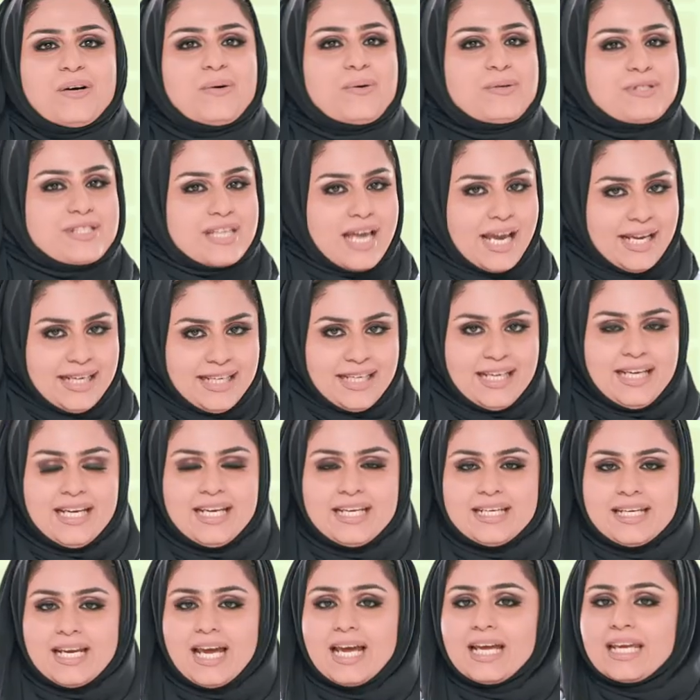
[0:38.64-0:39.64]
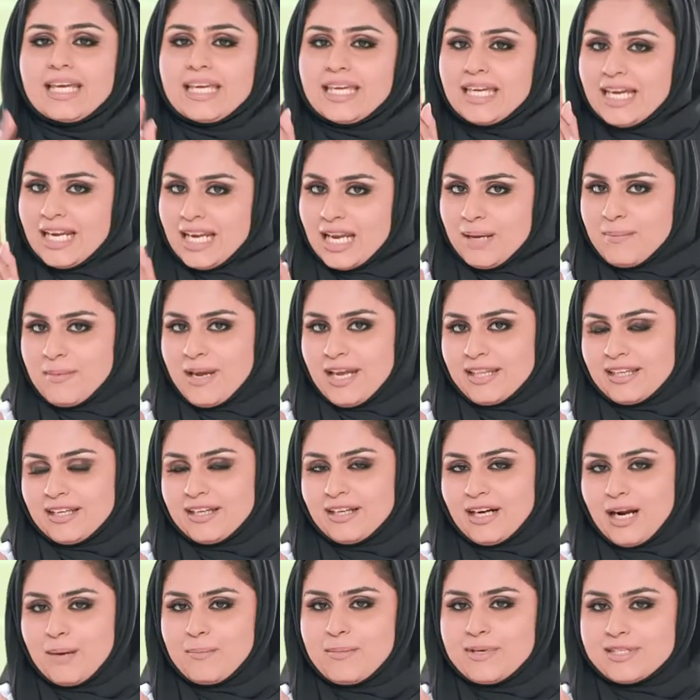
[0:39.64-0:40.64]
وصحيح أن كل 100
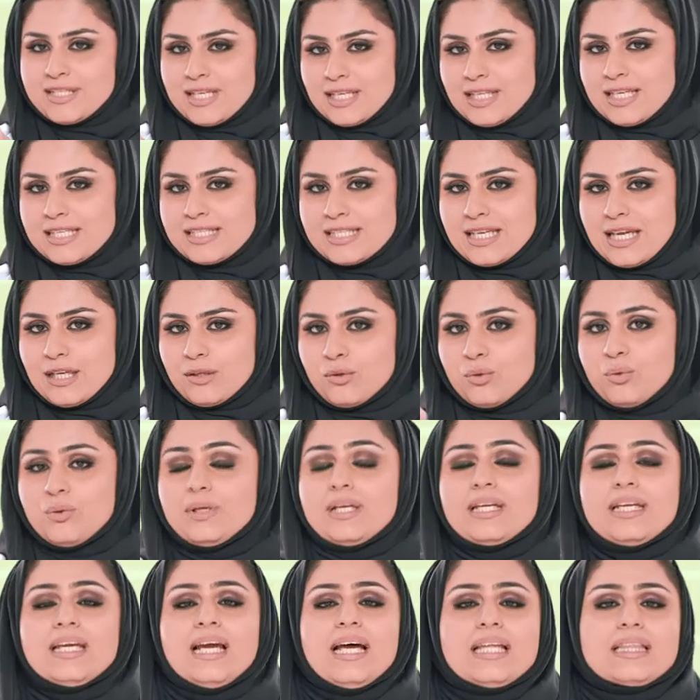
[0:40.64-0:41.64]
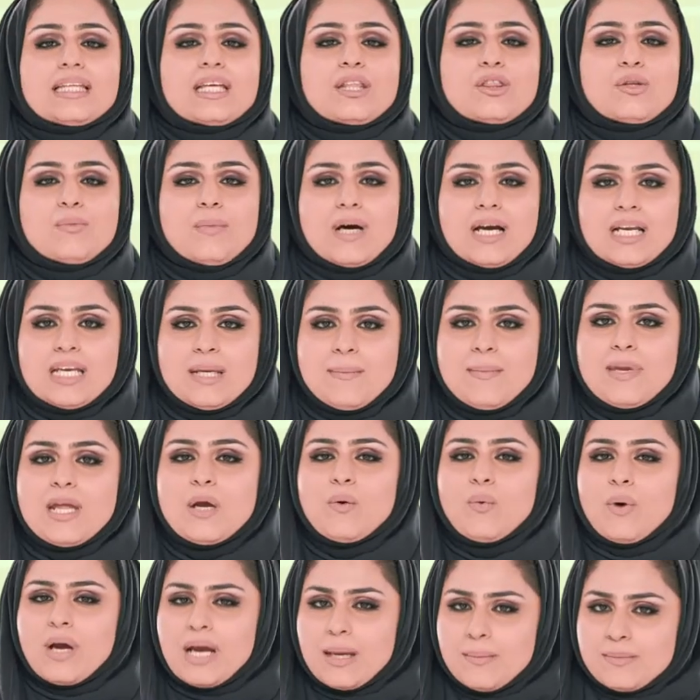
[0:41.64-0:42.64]
جرام من زيت الزيتون يعطي
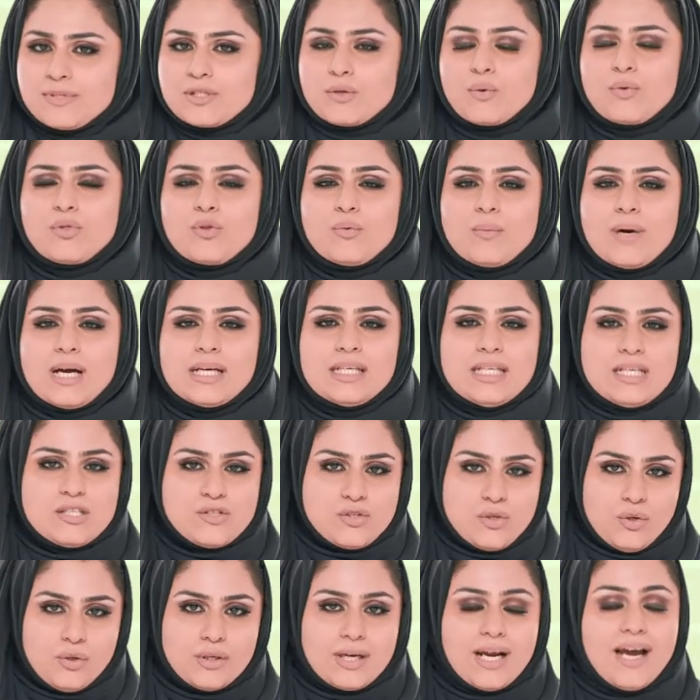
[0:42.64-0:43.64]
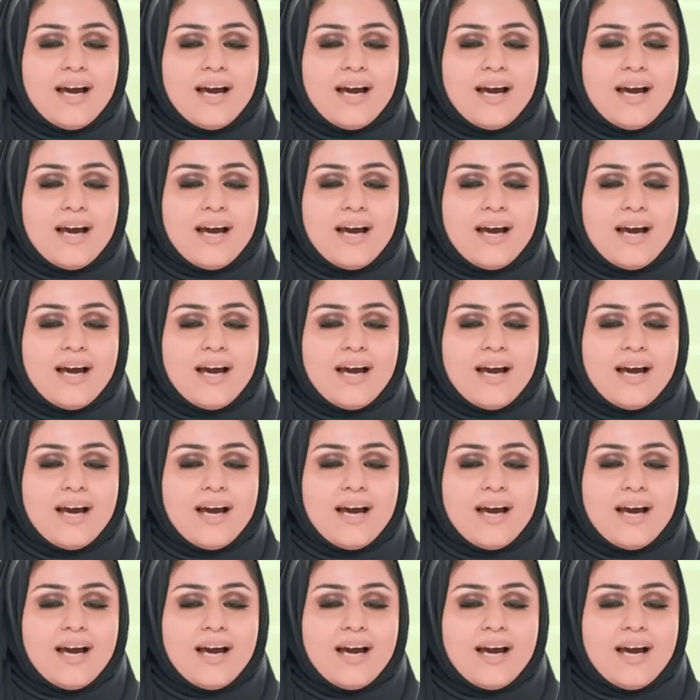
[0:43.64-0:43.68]
885 سعرة